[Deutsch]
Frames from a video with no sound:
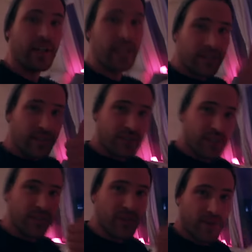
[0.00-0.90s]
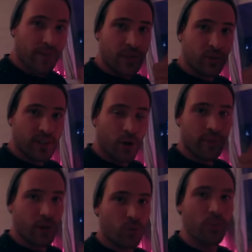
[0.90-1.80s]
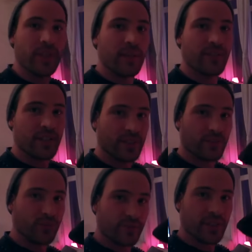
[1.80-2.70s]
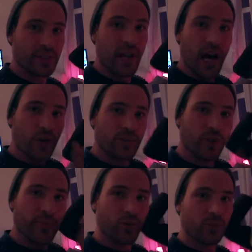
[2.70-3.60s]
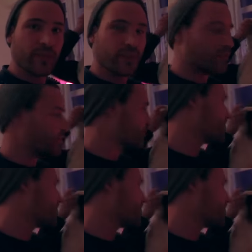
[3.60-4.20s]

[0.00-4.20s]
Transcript: ja. äh, definitiv einfach mal einen Daumen nach oben geben, wenn ihr das gut findet. Auch einen Daumen nach oben, dass du so